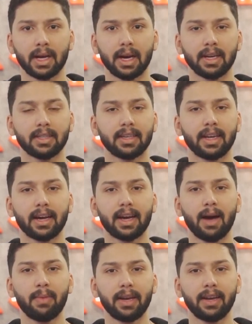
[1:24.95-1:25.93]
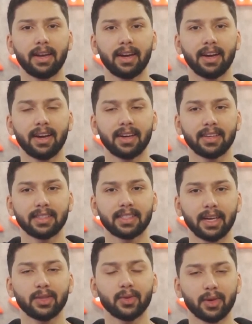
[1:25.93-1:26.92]
كانت اني اقابل آه،
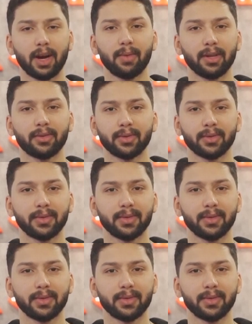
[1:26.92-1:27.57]
شخص وقابلته